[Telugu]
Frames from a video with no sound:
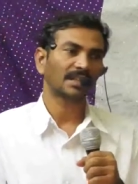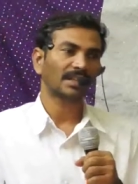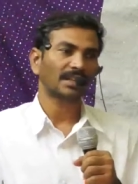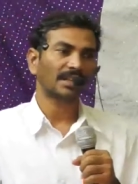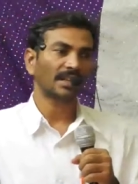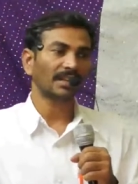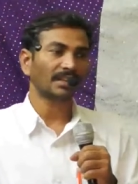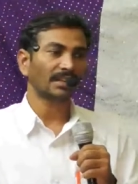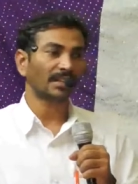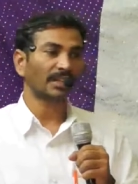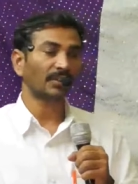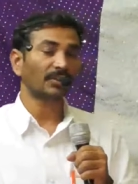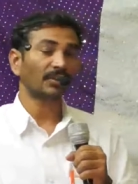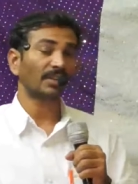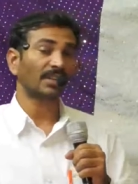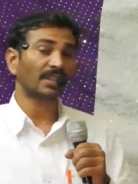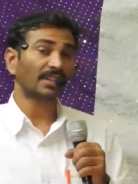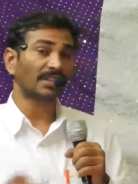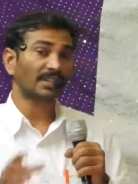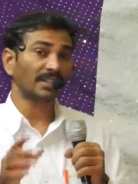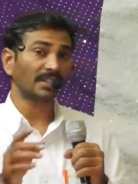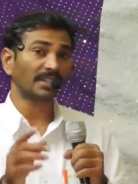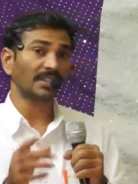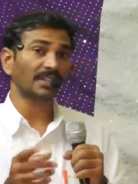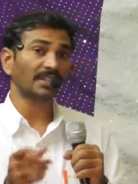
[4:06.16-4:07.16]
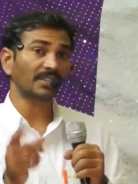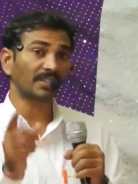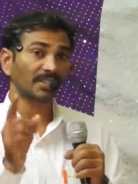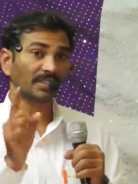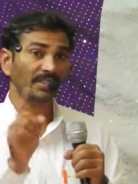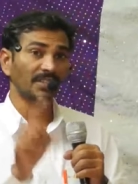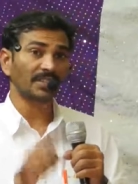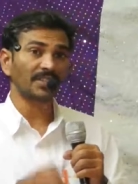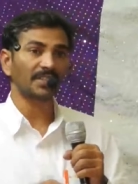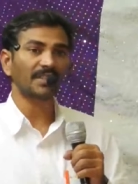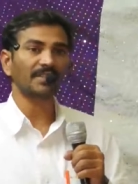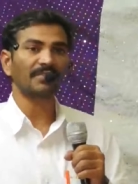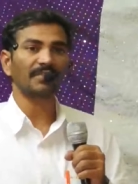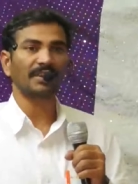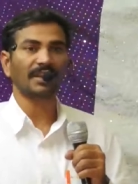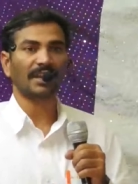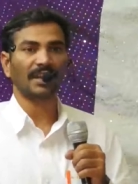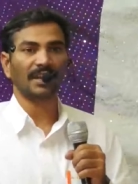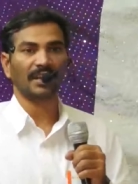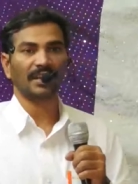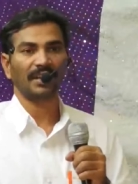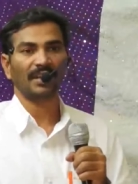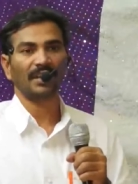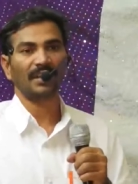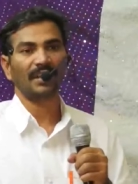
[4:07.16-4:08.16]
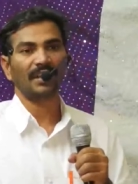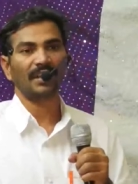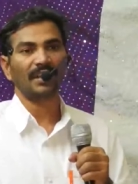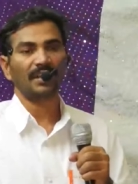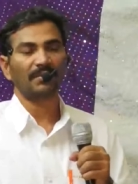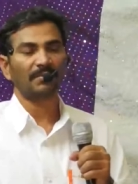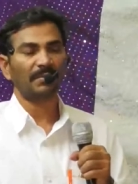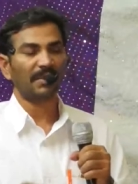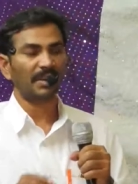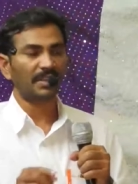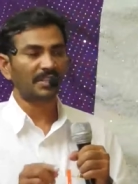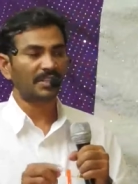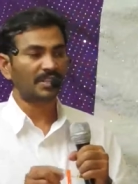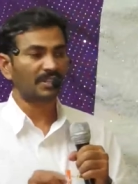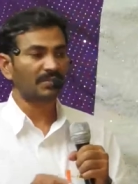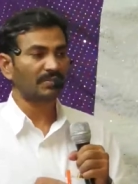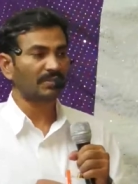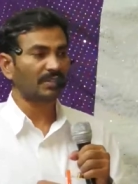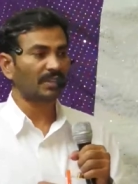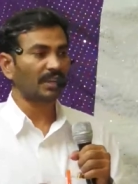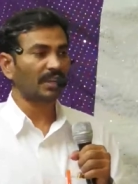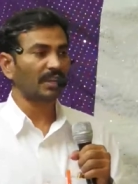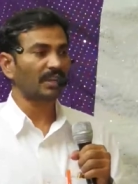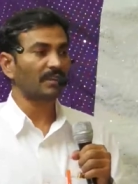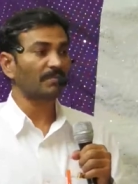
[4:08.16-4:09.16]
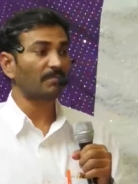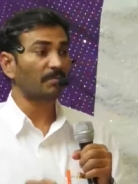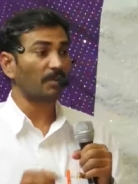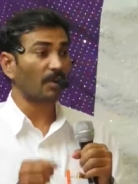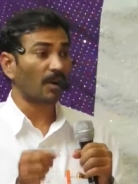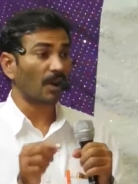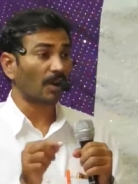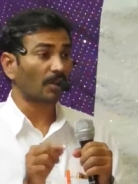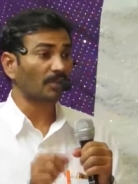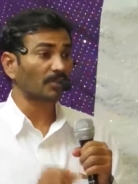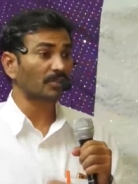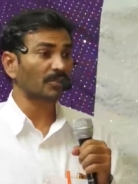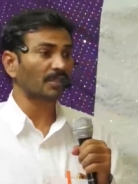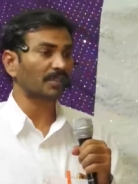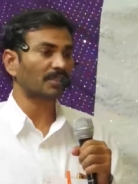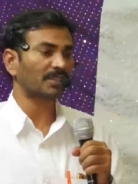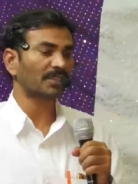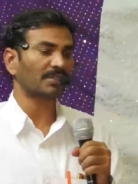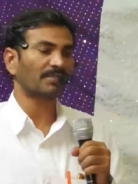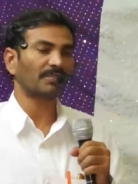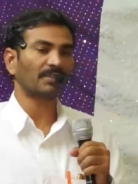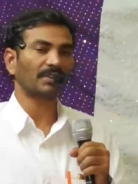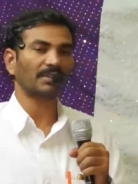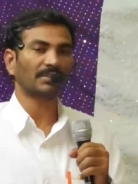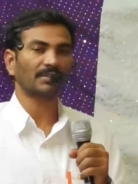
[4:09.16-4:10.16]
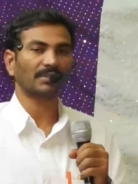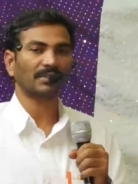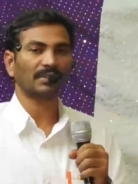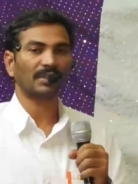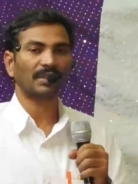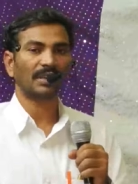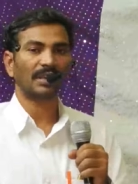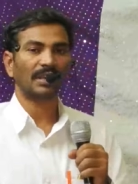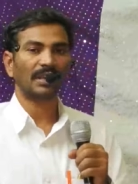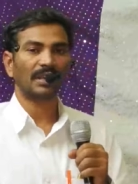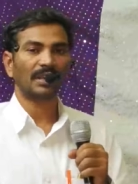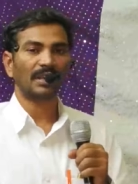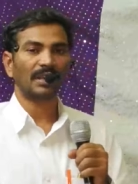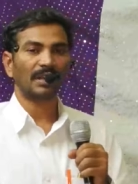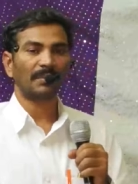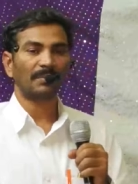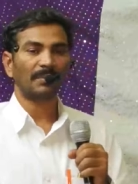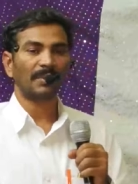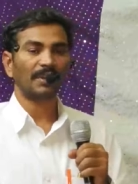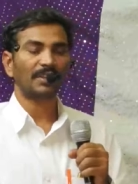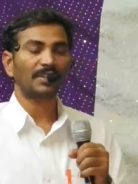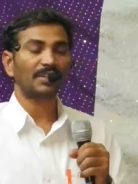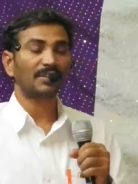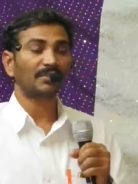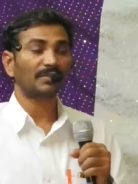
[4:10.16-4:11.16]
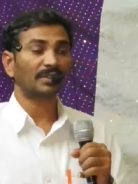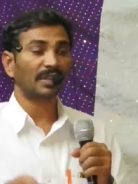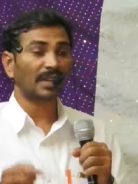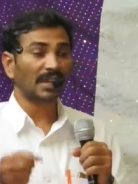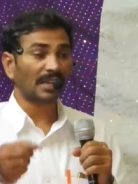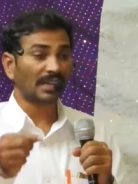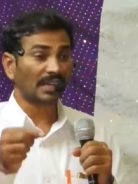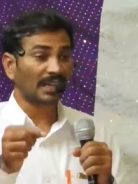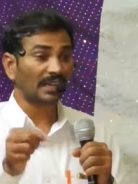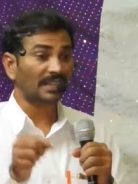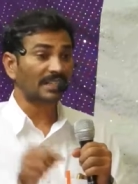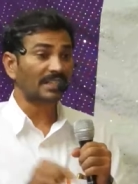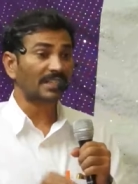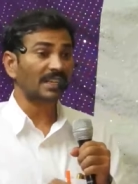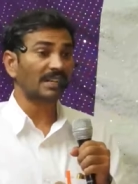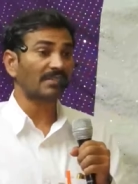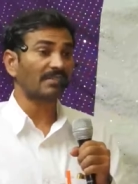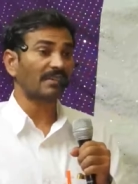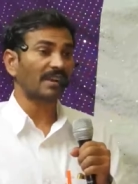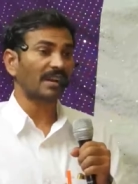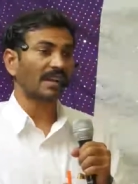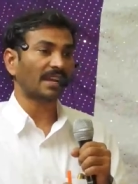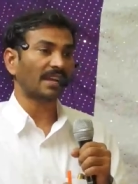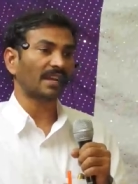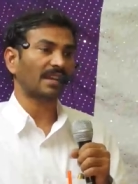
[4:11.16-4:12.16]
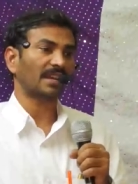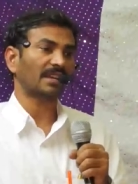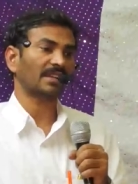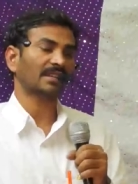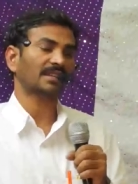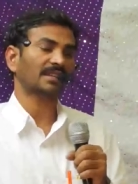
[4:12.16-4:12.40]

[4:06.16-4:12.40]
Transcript: కానీ దేవుడు ఖచ్చితంగా శిక్షించేవాడే మన జీవితాలను బాగు చేసేవాడు మన జీవితాలను కట్టేవాడు ఆయన